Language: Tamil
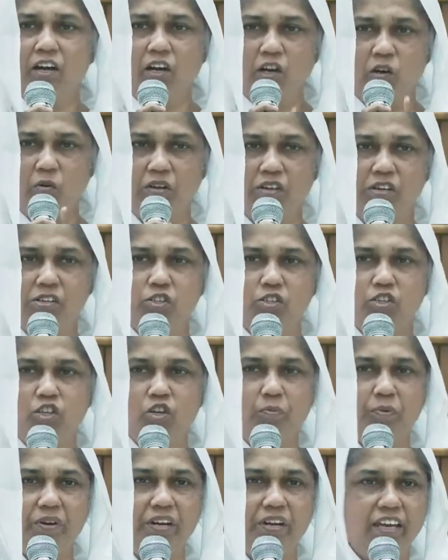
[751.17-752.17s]
கொடுக்க கொடுக்க
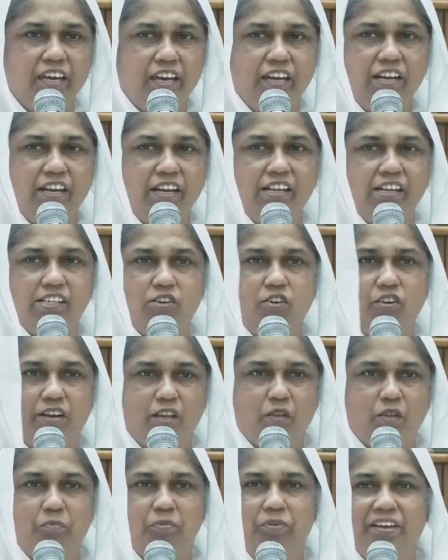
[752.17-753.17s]
சொன்னப்புறம் நீங்கள் என்ன
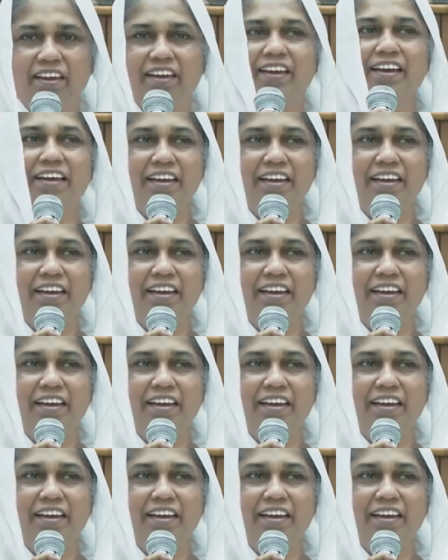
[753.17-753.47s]
செய்யக்கூடாது போய்